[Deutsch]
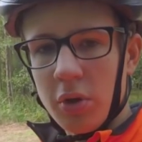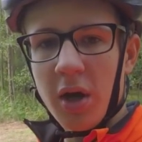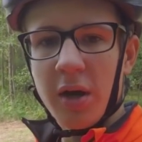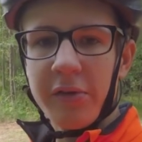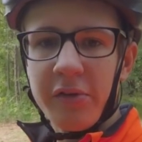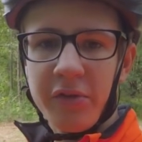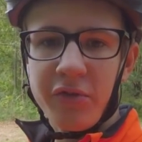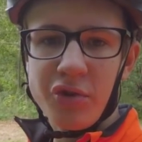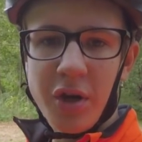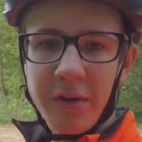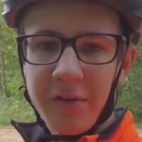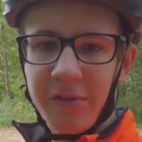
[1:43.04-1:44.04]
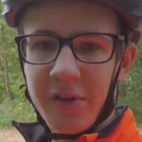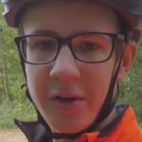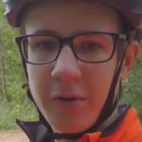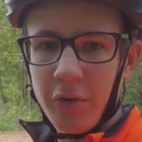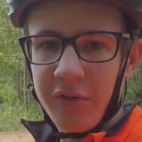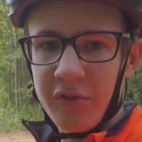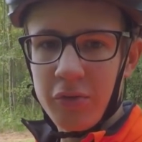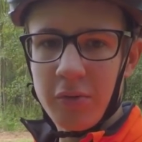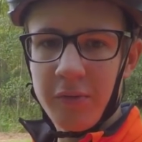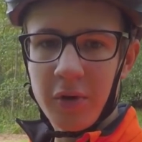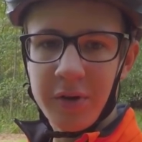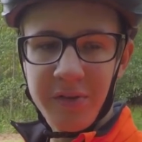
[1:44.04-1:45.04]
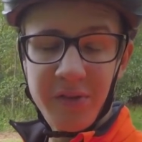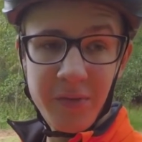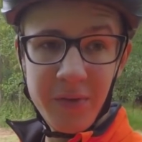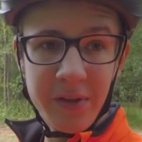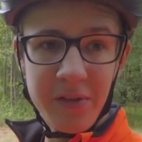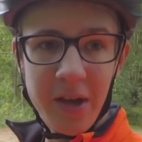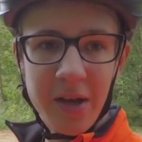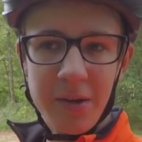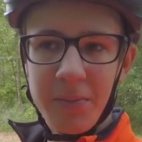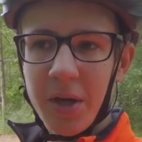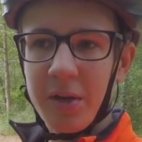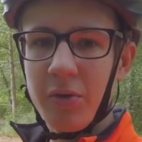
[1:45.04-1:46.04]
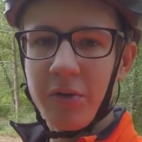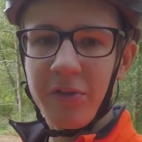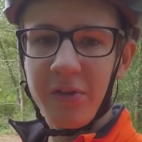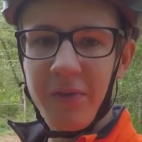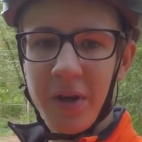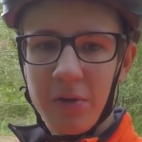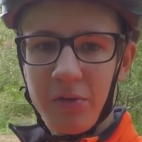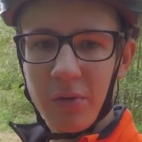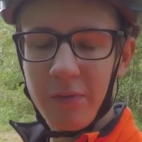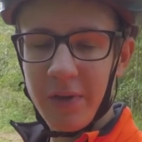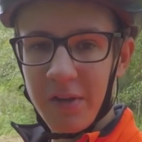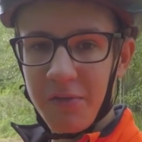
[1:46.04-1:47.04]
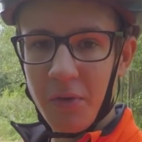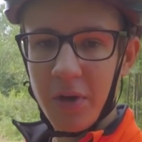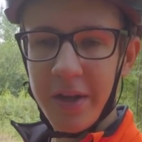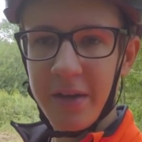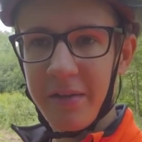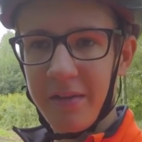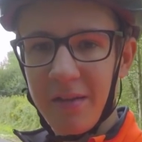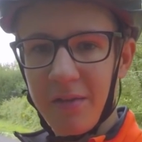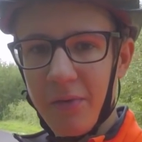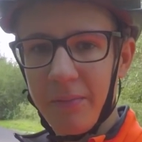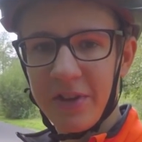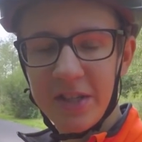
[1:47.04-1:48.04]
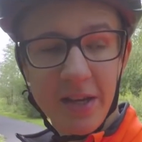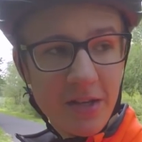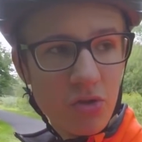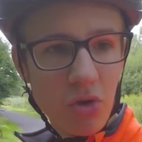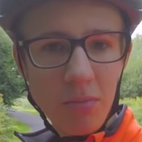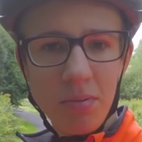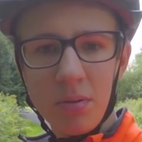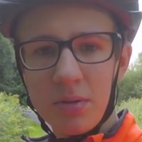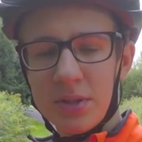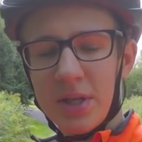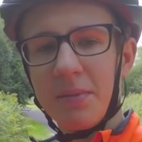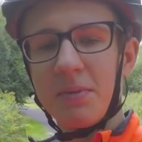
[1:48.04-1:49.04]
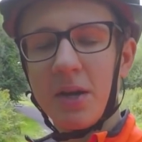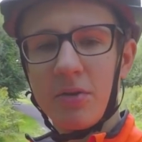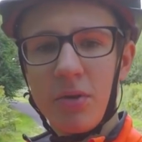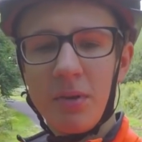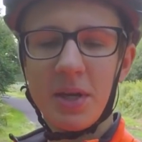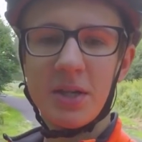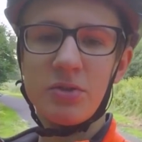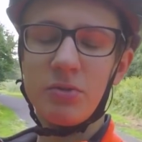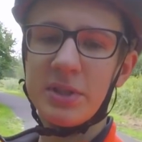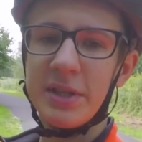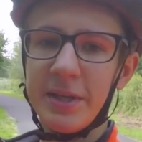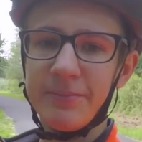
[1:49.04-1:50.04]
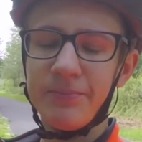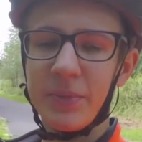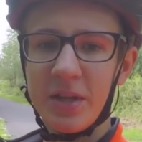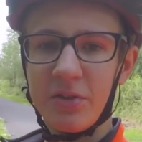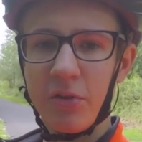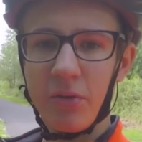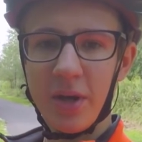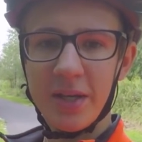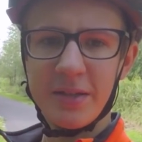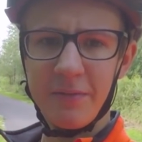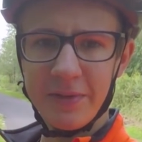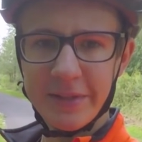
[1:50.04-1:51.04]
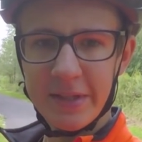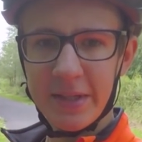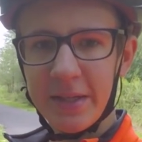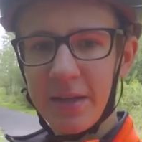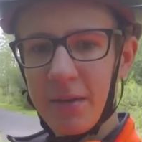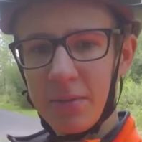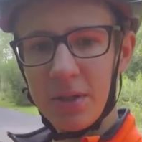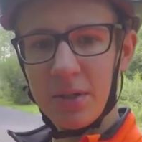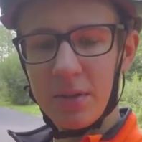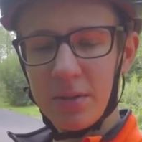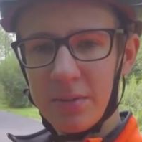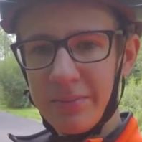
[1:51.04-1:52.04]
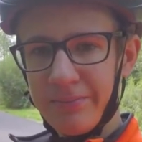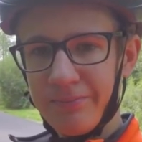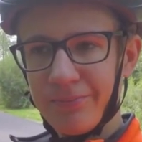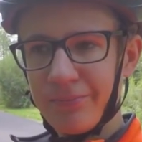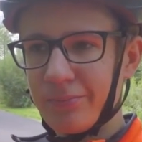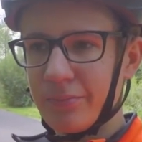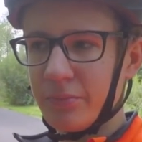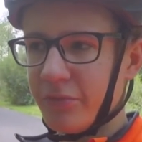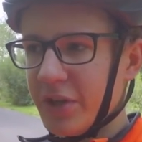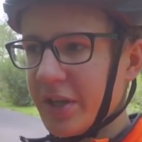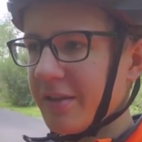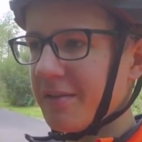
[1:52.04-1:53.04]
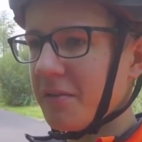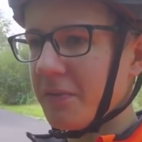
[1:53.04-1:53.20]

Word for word: Ja, es ist schade, dass es keine Nordsee-Tour geworden ist. Ich werde jetzt gerne einmal in die Nordsee gefahren, auch zurück, weil das Wochenende an sich ist vom Wetter echt top. Es gab gerade noch einmal ganz kurz Regen, also so leichten Fisselregen, aber ähm, finde ich jetzt nicht